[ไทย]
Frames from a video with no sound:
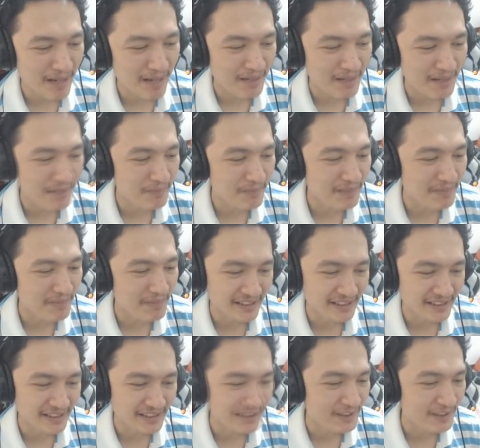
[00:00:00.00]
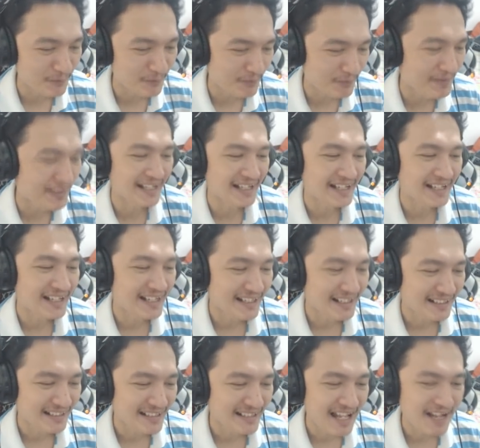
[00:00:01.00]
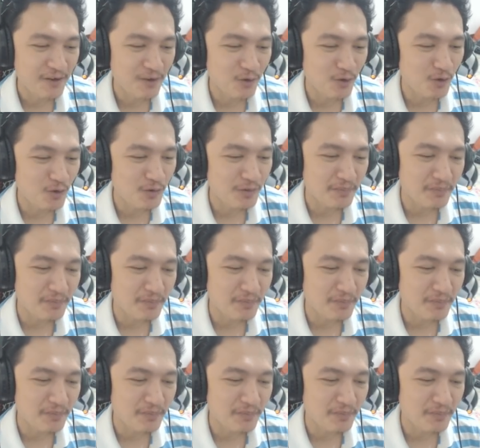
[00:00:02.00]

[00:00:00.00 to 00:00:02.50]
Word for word: 8บิตมันจะสนุกไหมเนี่ย และดู